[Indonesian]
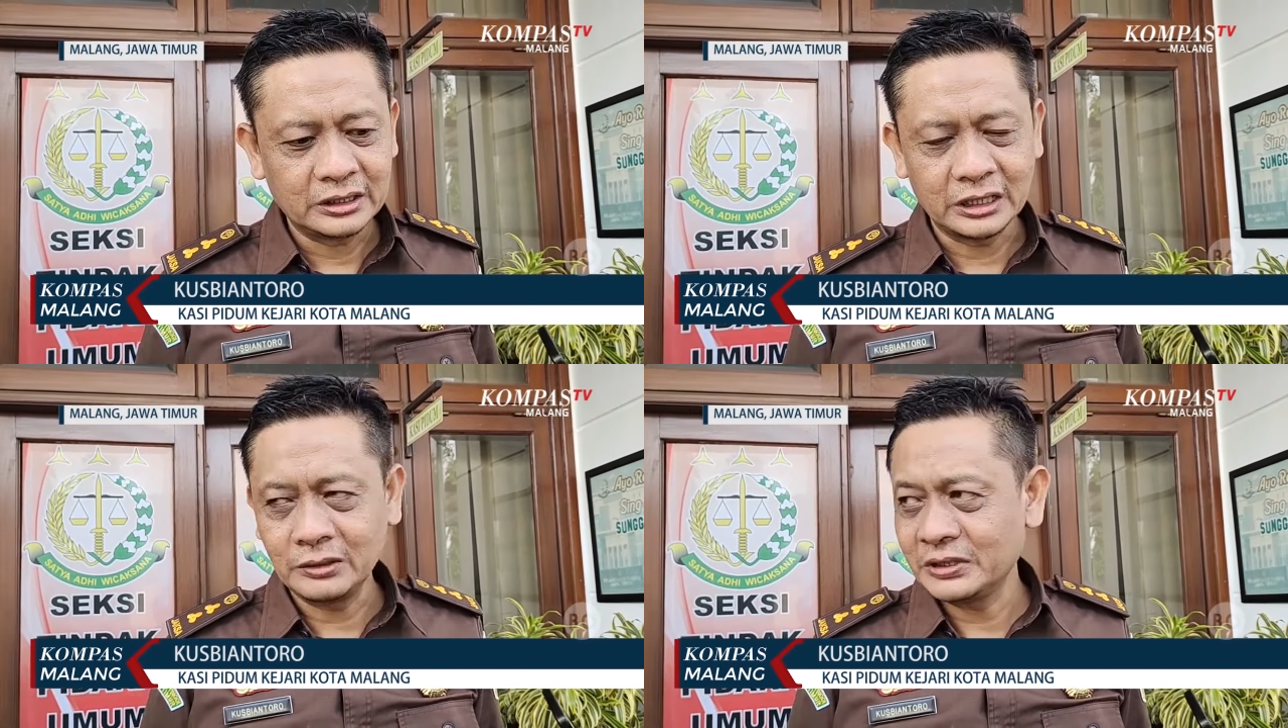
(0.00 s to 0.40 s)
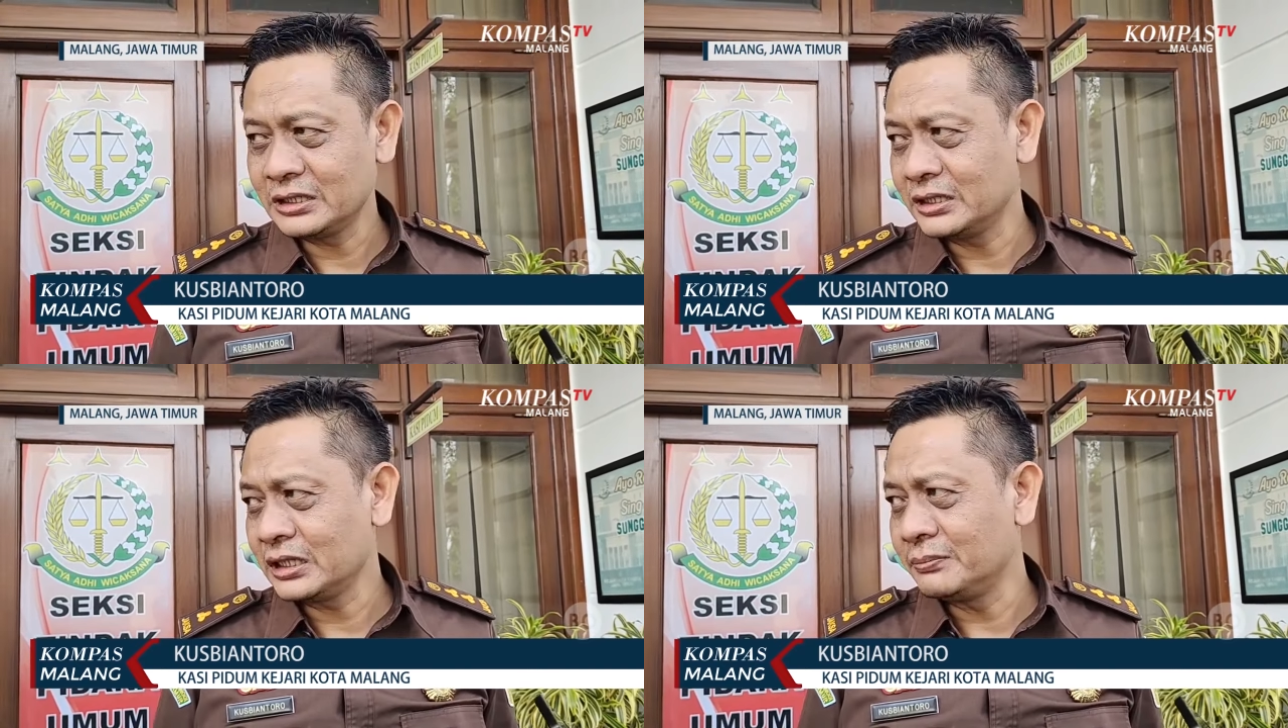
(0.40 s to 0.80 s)
Kalau
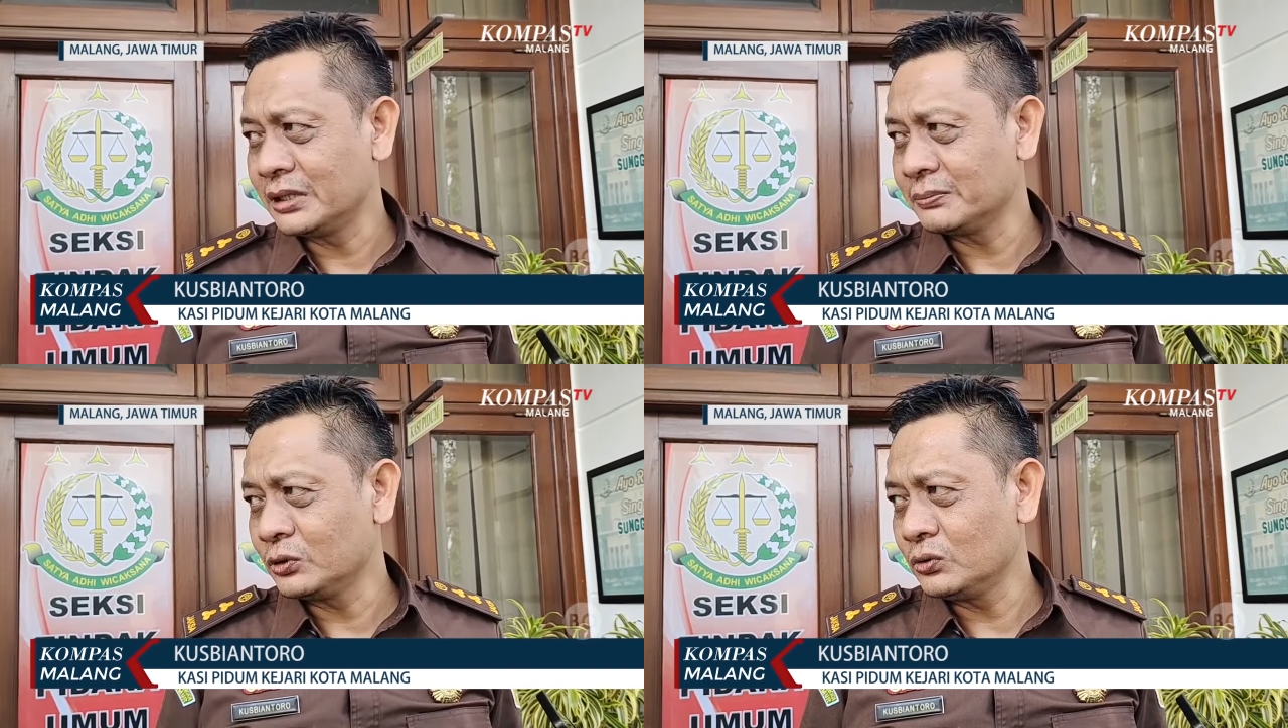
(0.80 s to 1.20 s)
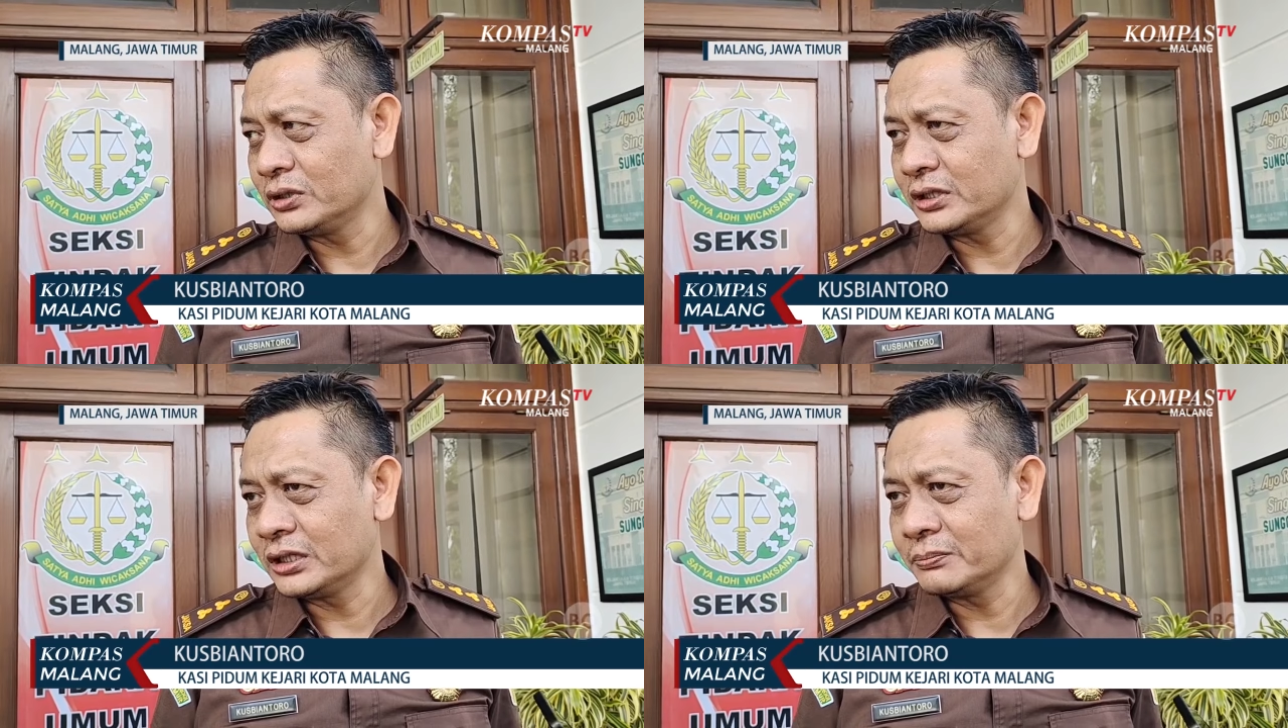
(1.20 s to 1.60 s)
pasal
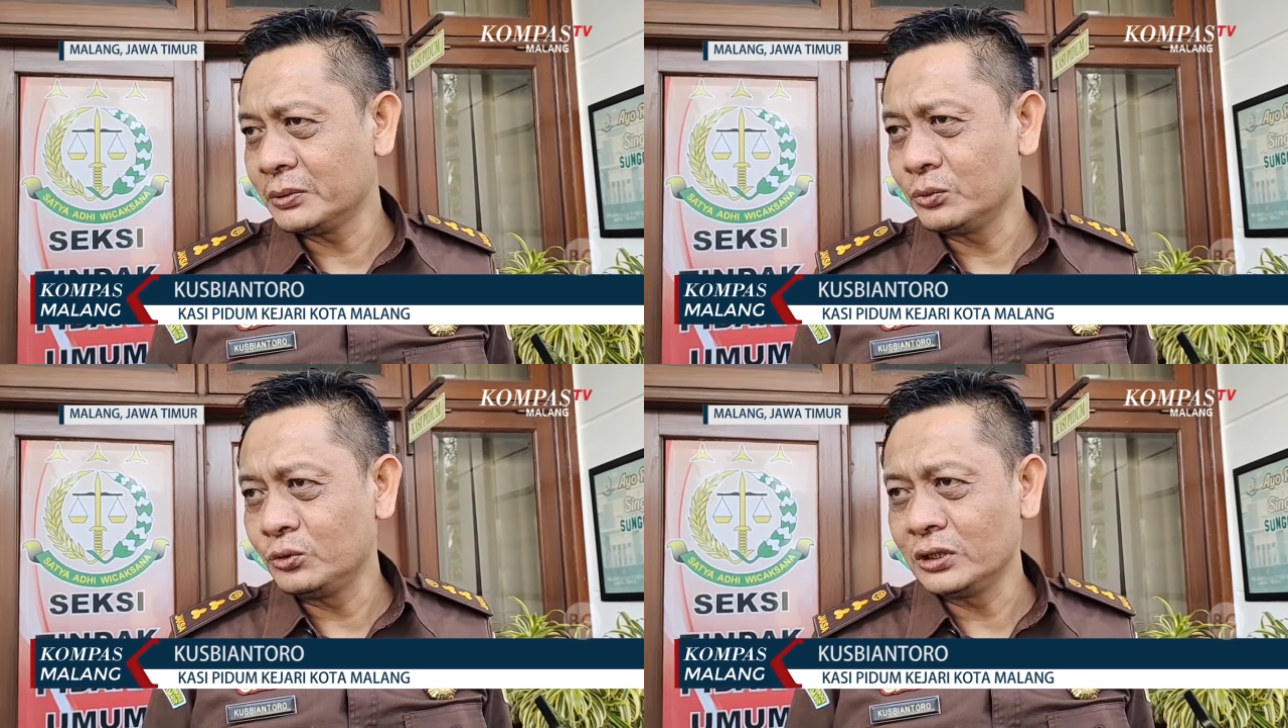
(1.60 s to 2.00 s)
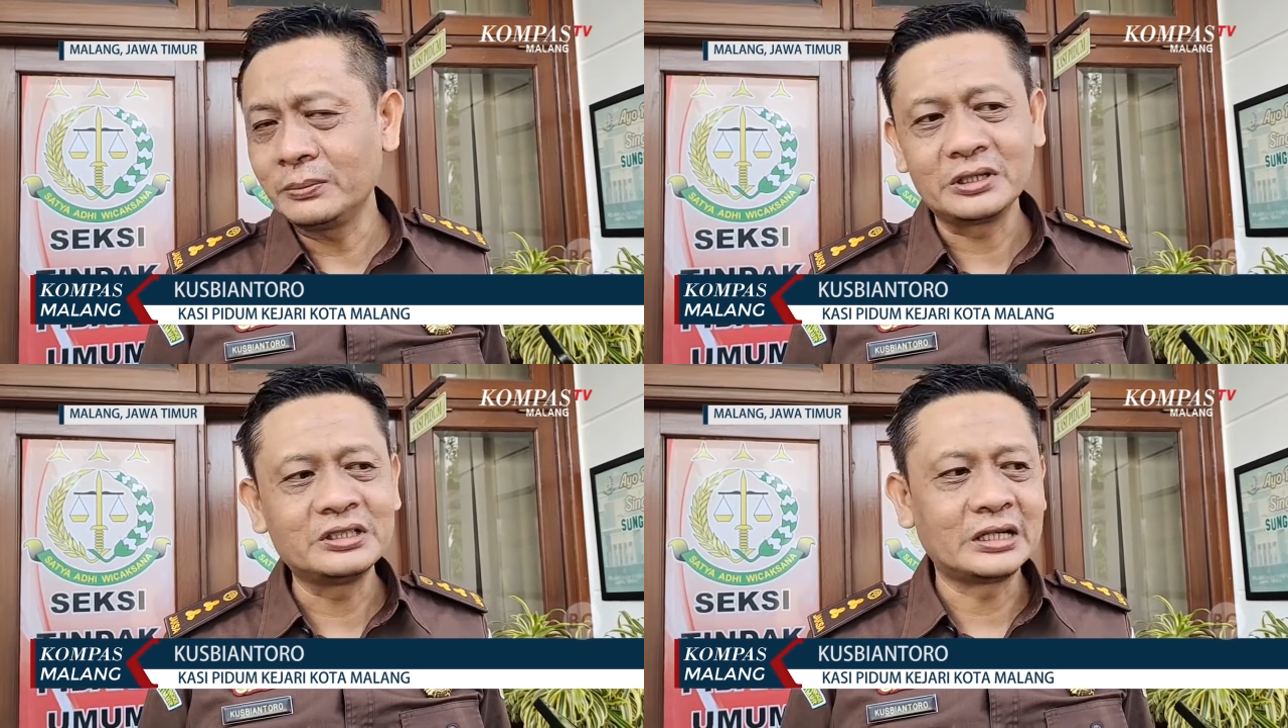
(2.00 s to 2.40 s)
340 tentang
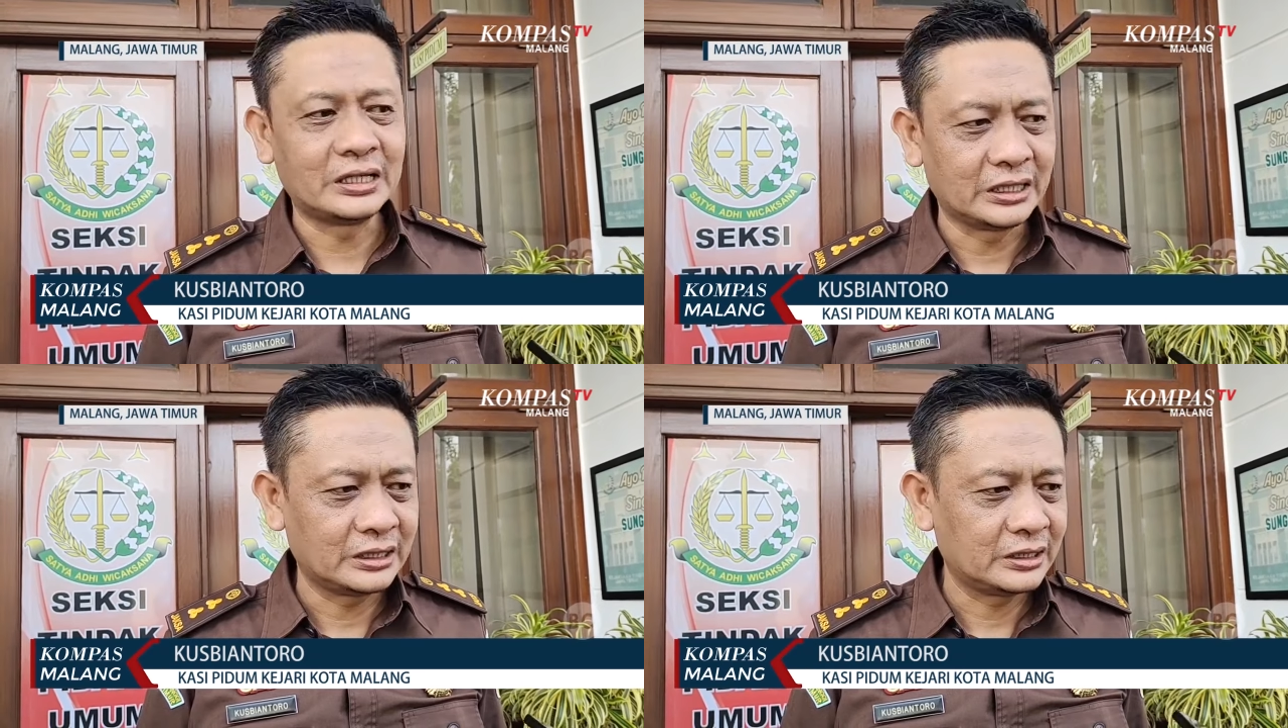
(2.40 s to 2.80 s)
pembunuhan berencana.